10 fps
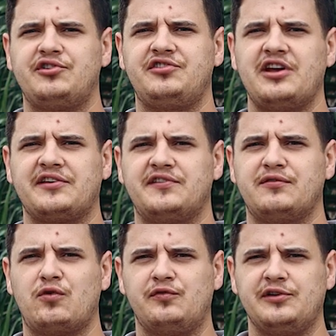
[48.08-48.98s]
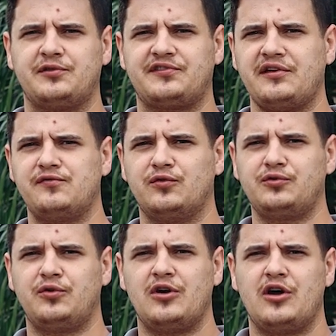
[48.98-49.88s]
de cheques devolvidos sem
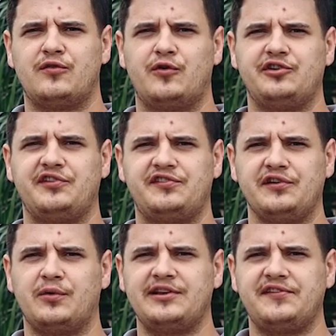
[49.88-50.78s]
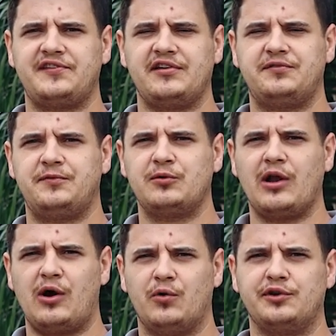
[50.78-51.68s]
fundo foi de
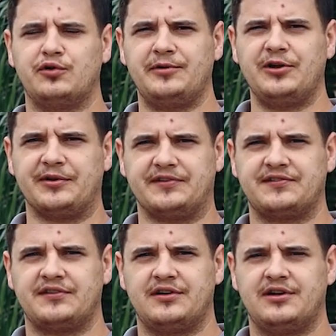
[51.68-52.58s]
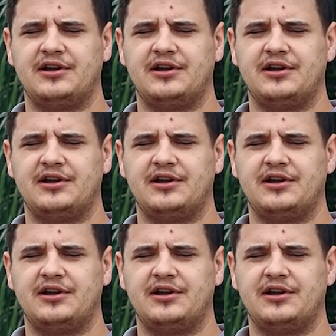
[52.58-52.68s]
56,8 milhões.